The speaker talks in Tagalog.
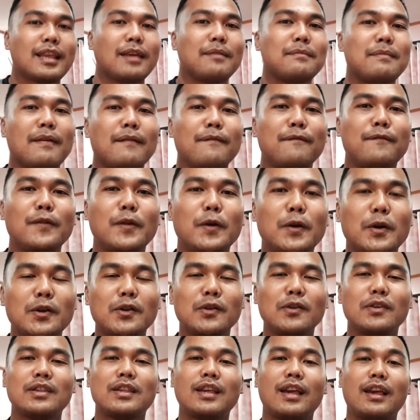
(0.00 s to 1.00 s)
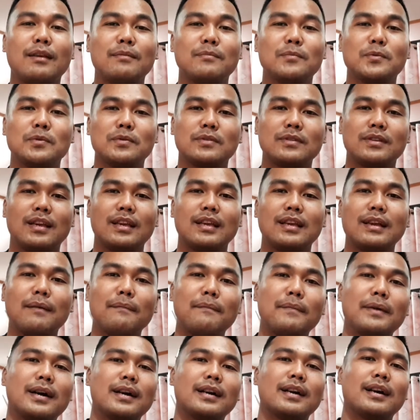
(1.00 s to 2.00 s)
kay Ma'am Flor no sa imong
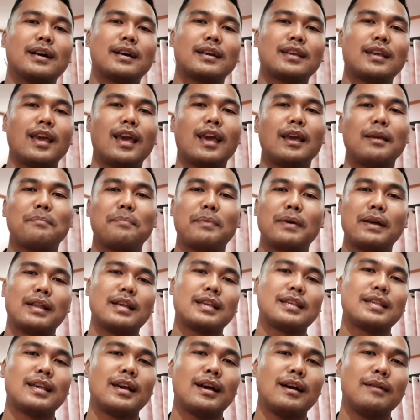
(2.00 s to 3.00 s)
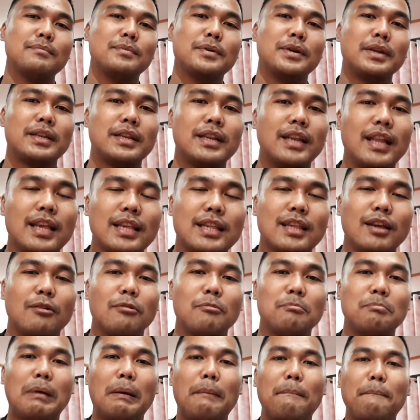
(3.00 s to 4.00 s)
gigama nga cake para sa birthday sa
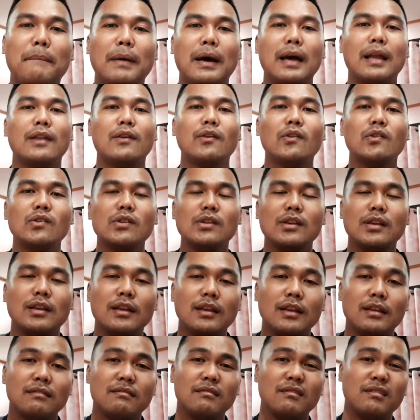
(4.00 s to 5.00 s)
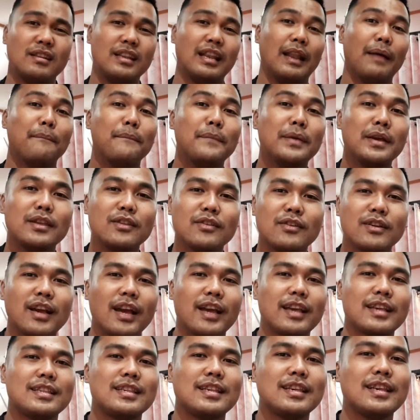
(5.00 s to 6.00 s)
akong papa no. Then lami you
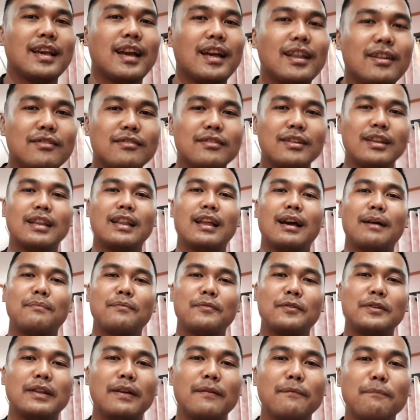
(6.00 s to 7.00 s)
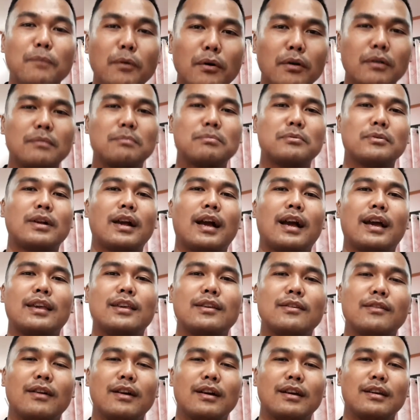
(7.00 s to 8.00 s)
guys siya no then affordable po
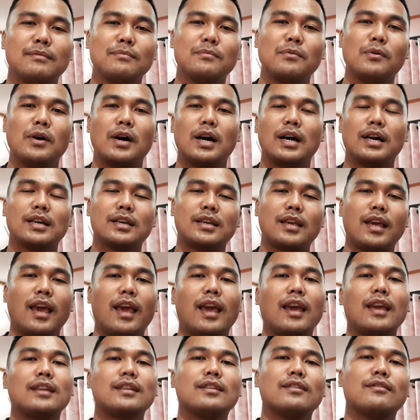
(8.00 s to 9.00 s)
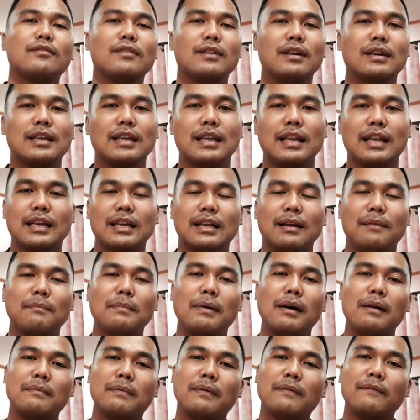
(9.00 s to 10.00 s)
kayo ang imong cake no nga
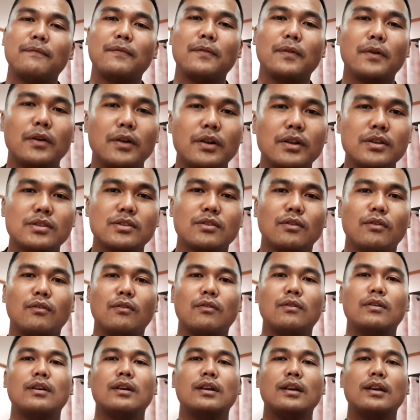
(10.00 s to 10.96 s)
ginagama Ma'am Flor. So